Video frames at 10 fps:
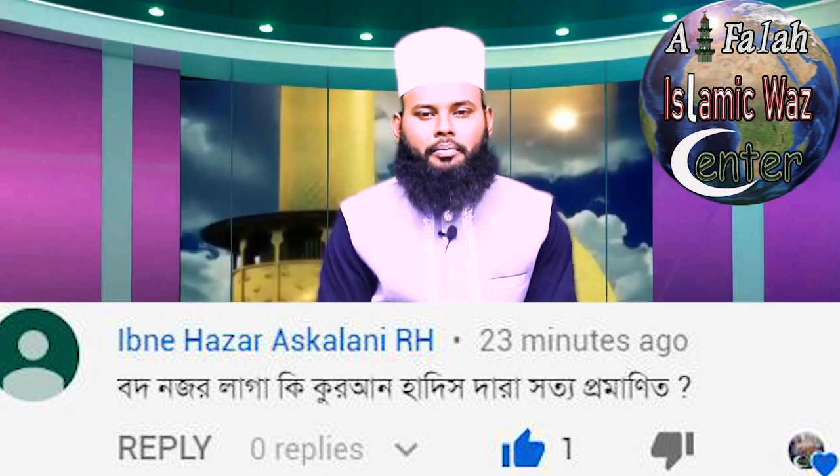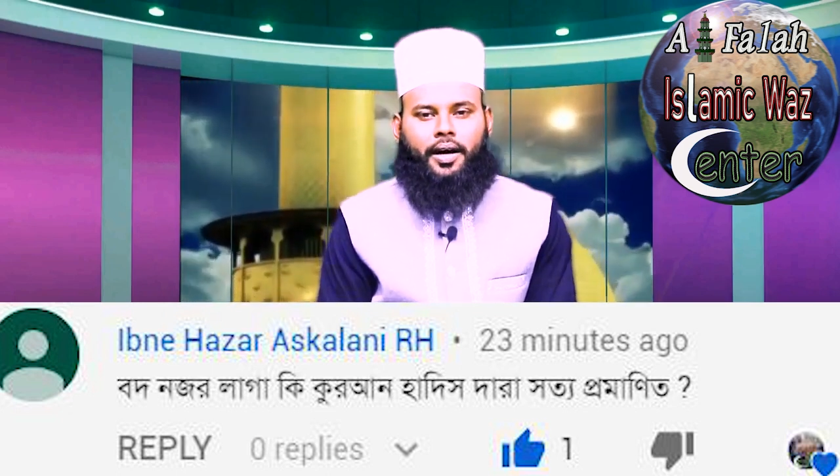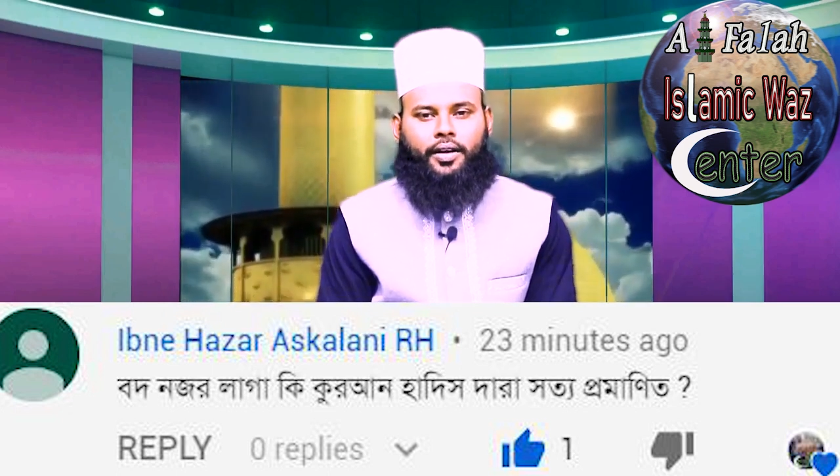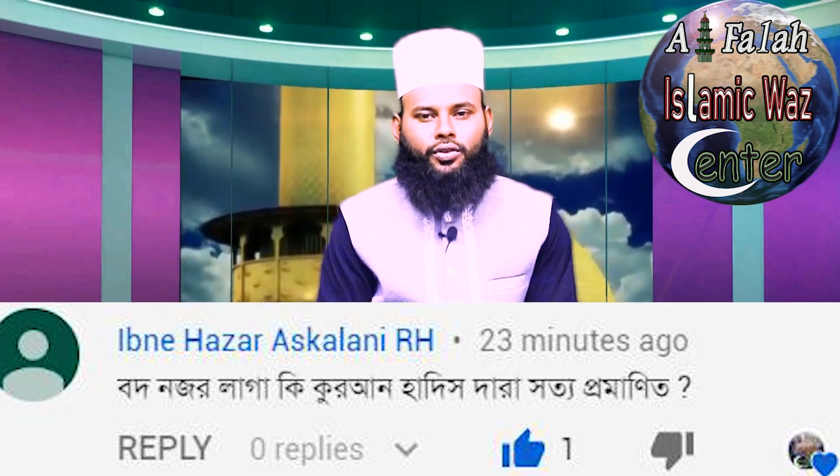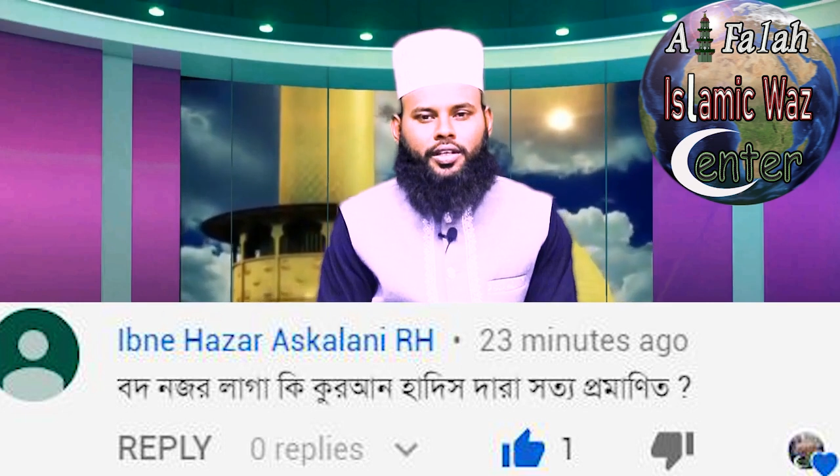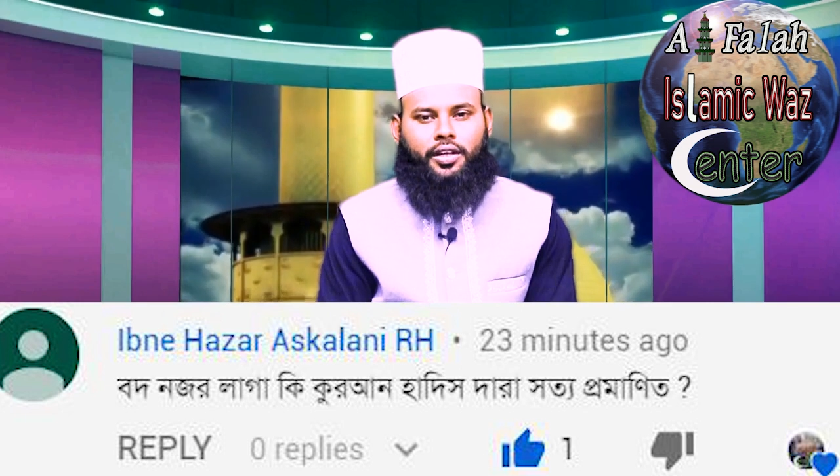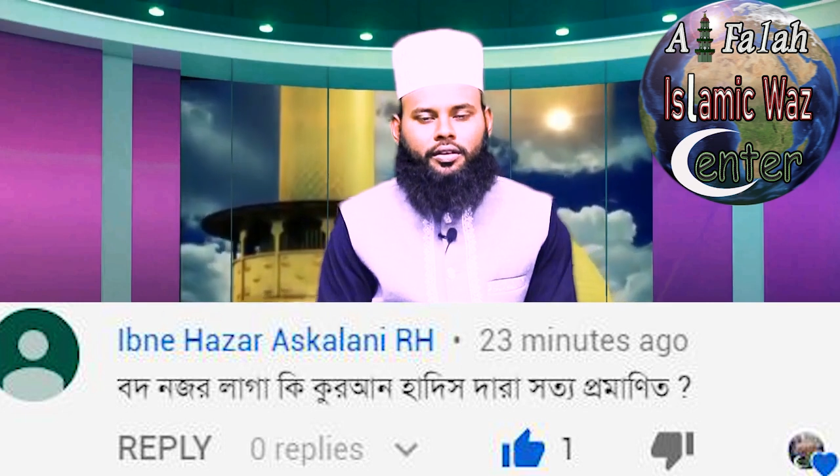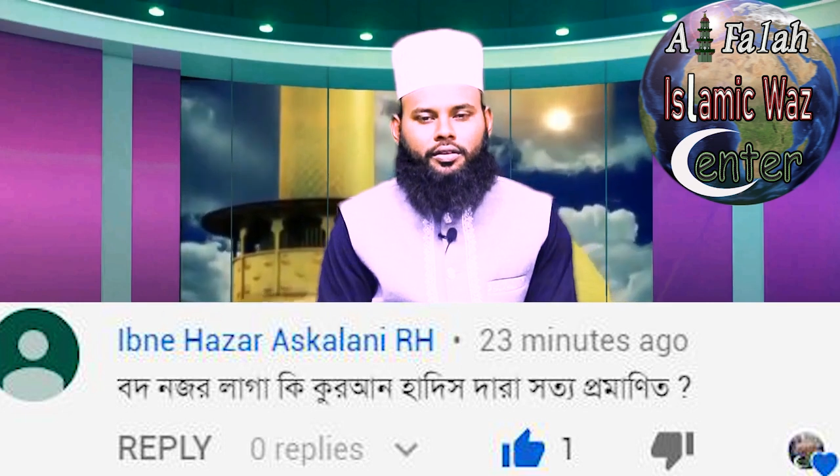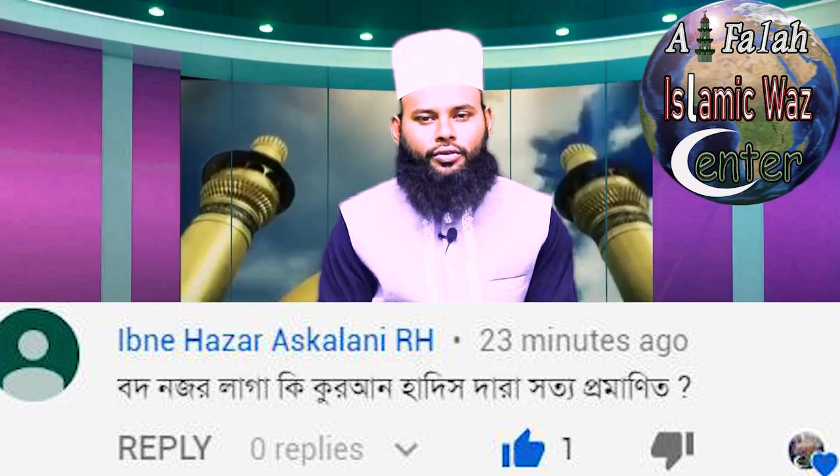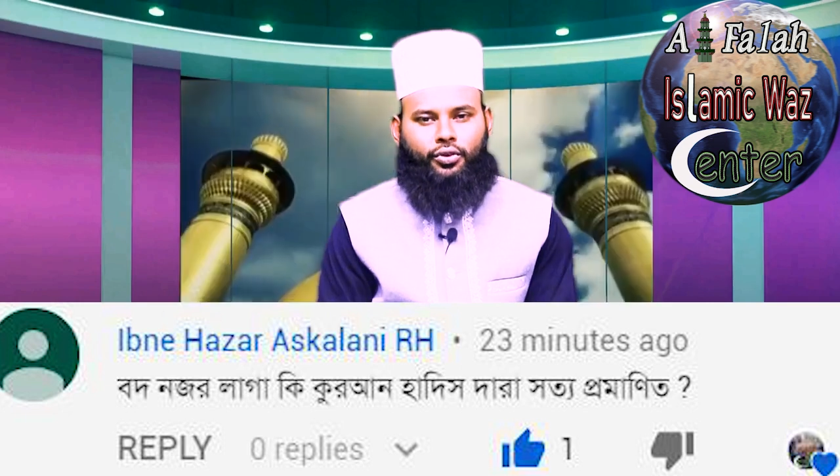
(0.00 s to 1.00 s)
মানুষের
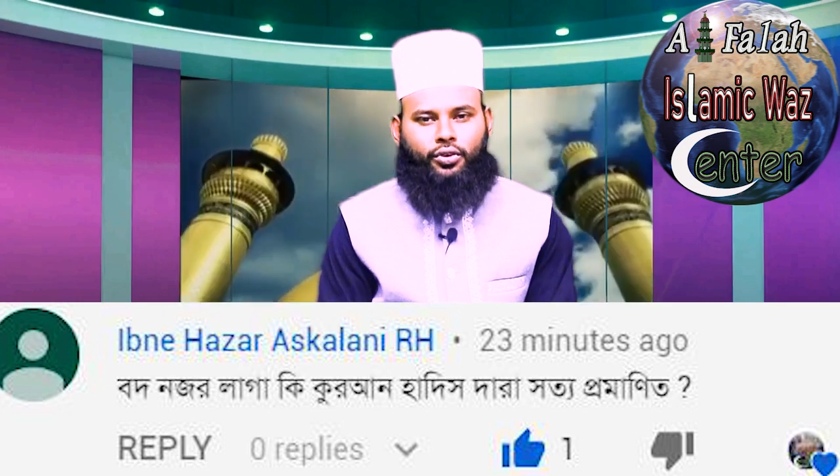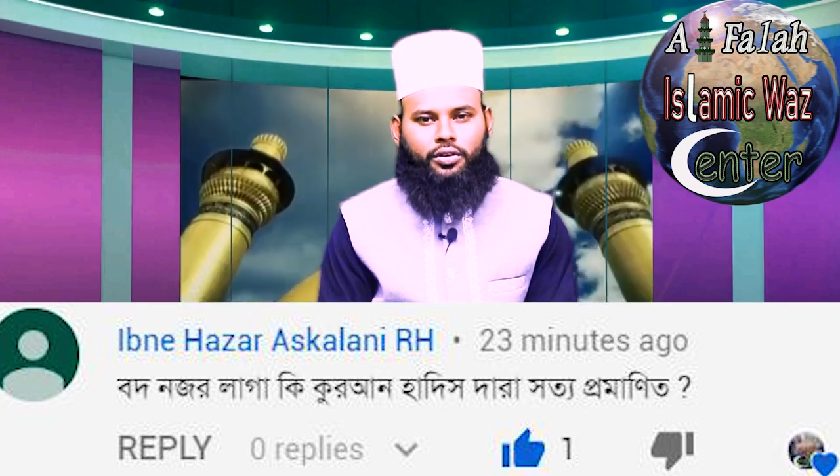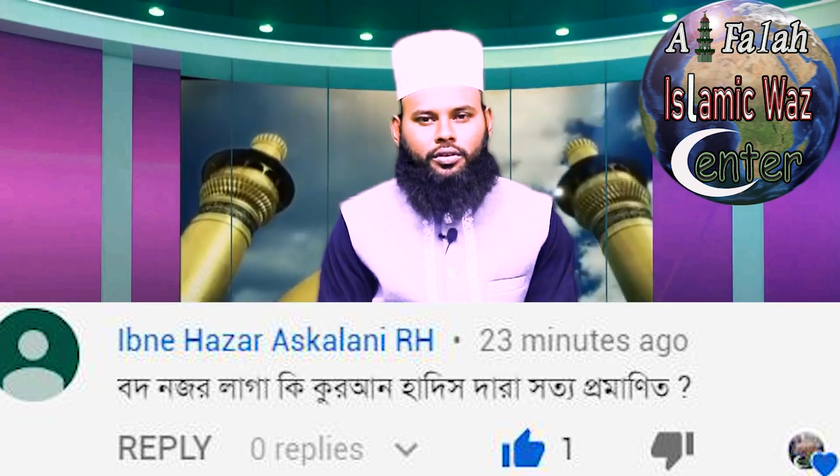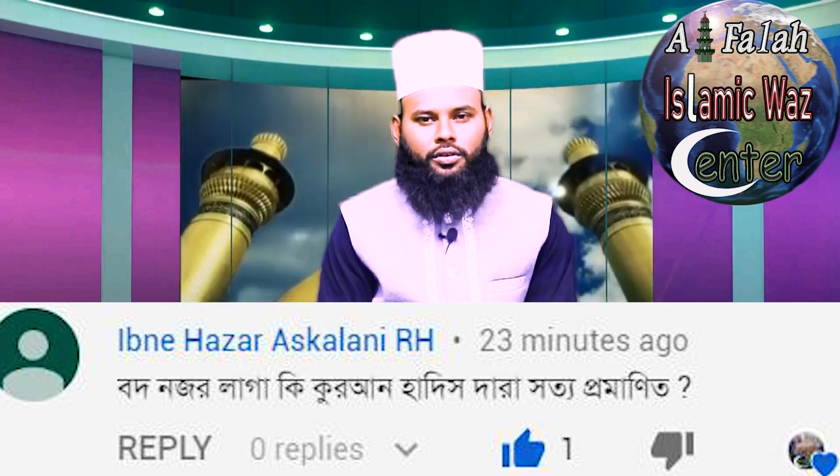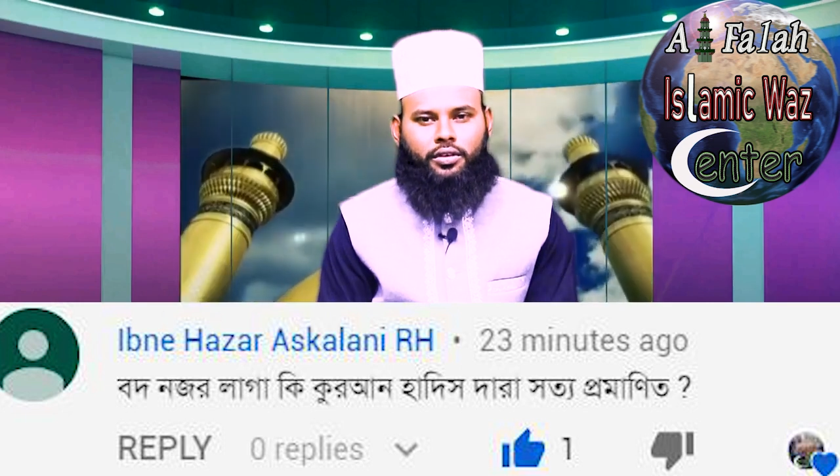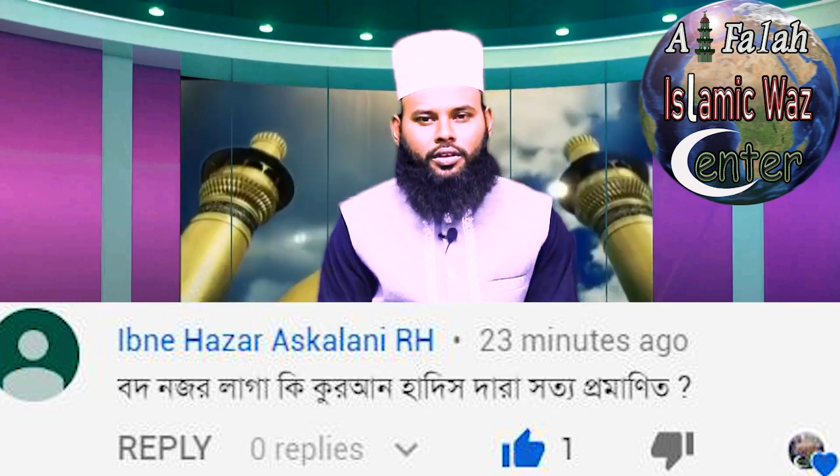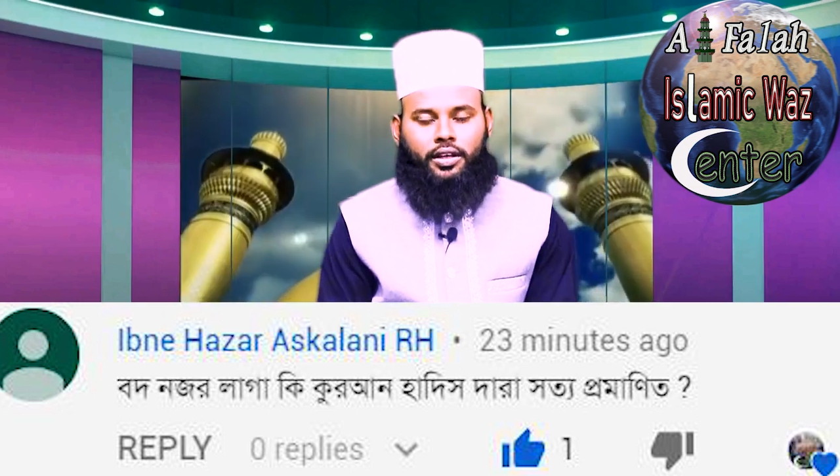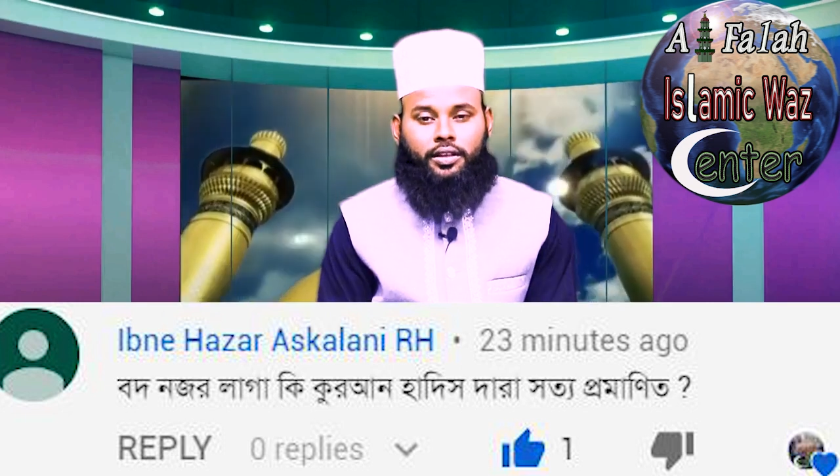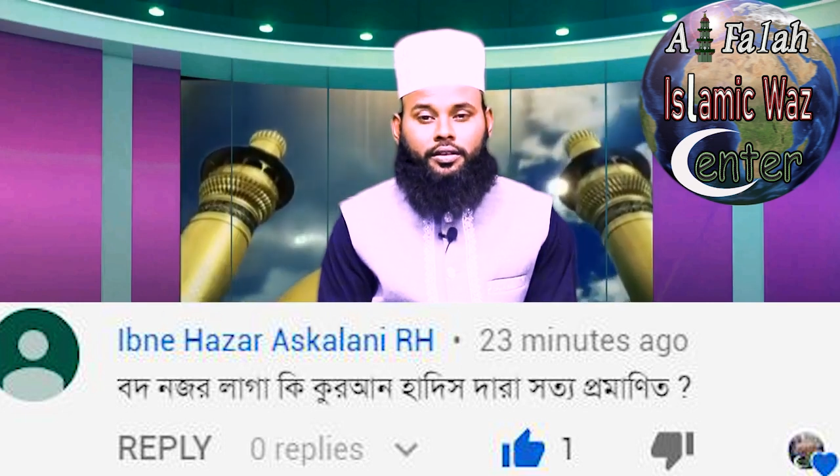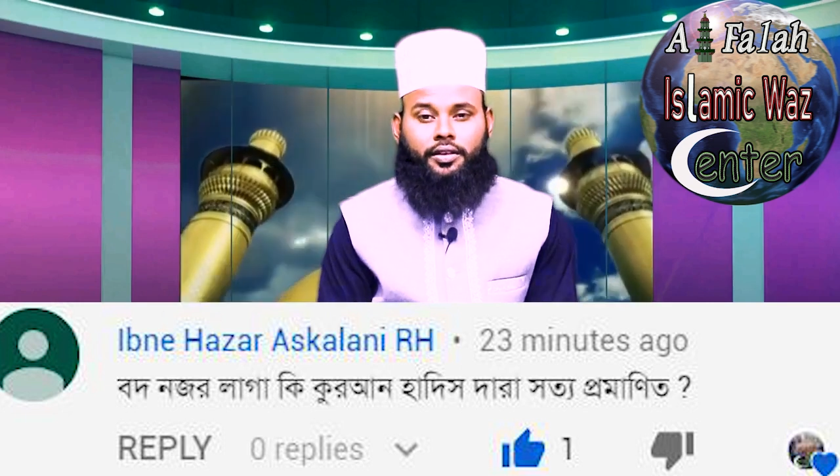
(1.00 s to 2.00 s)
চোখ
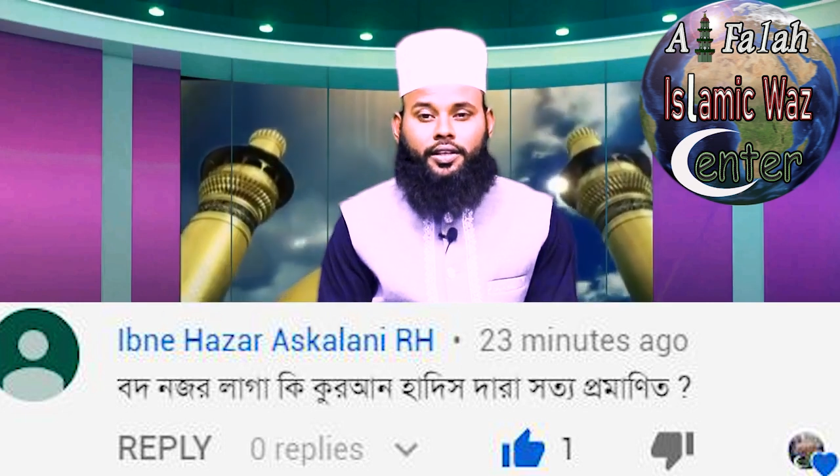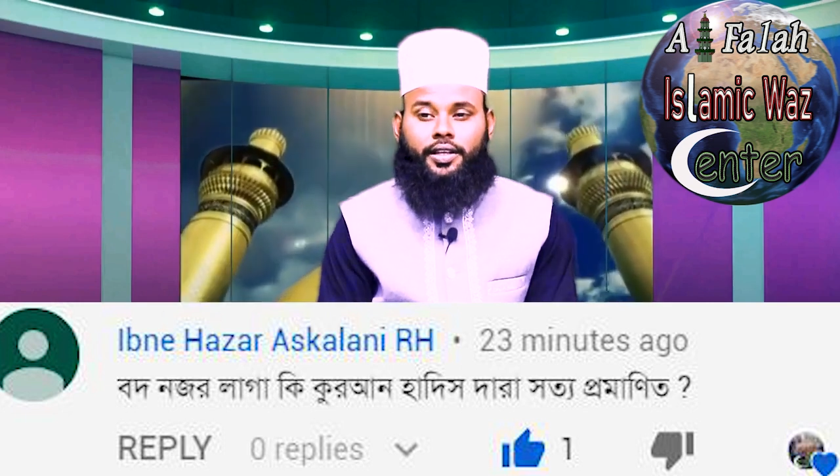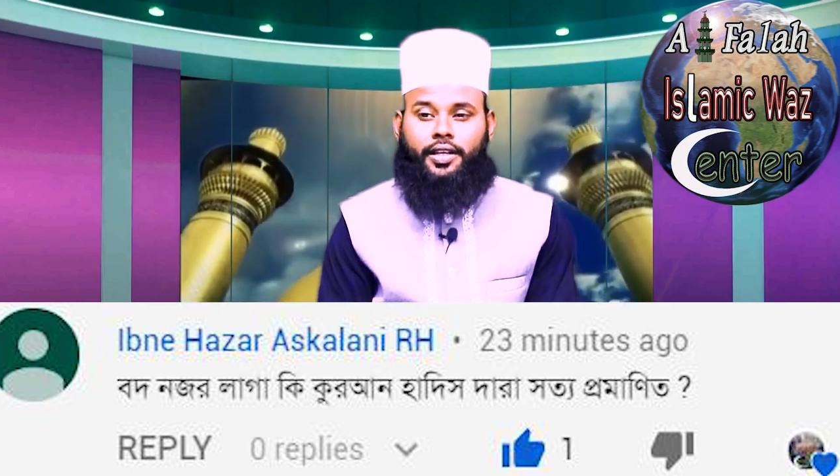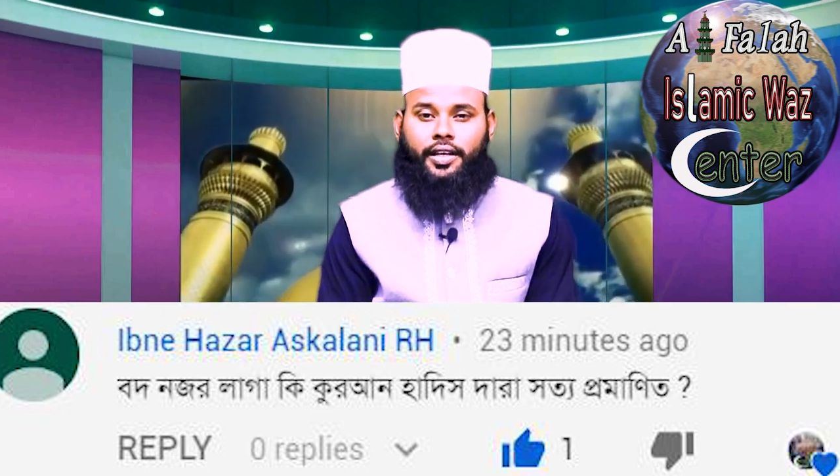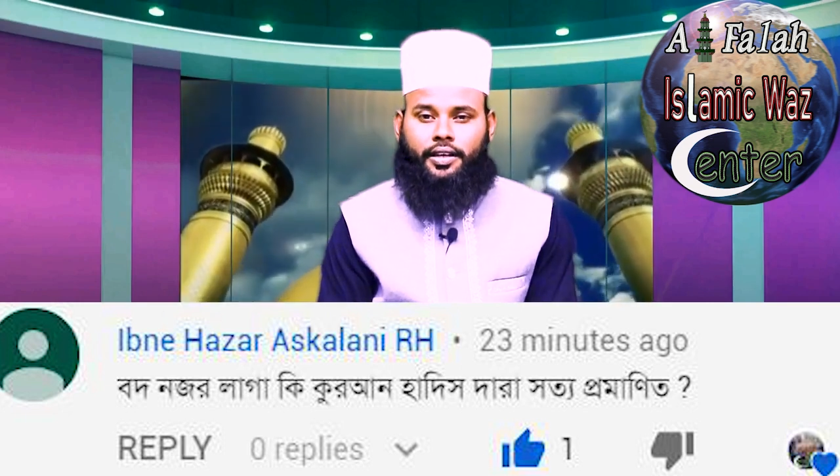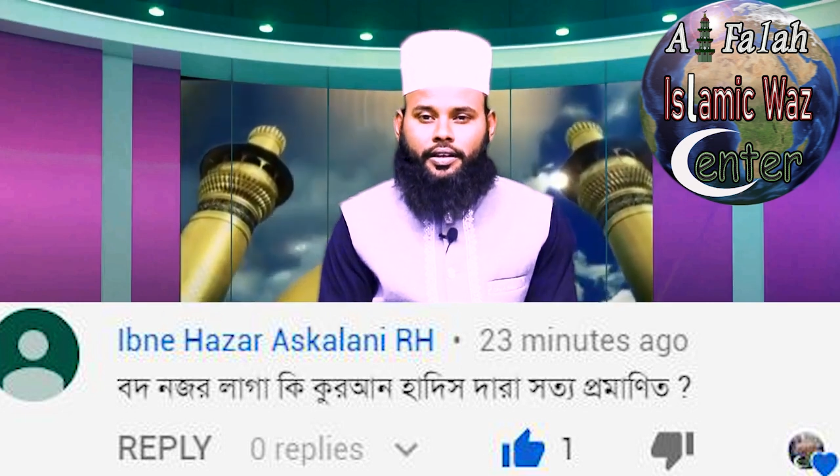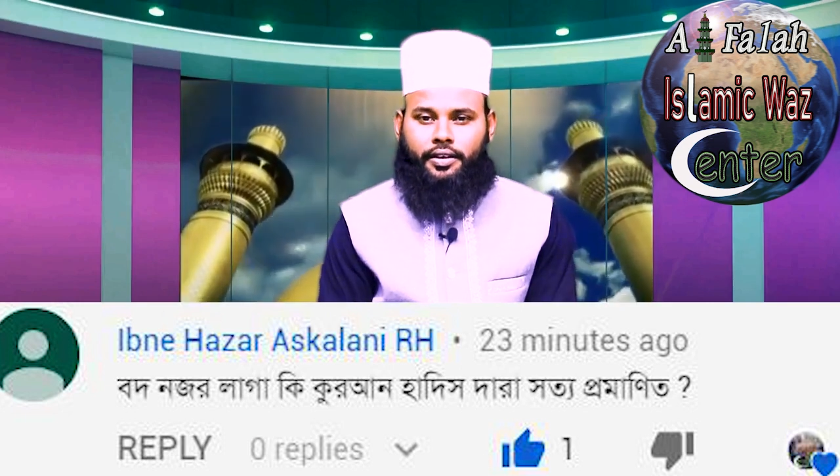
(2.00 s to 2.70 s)
তীরের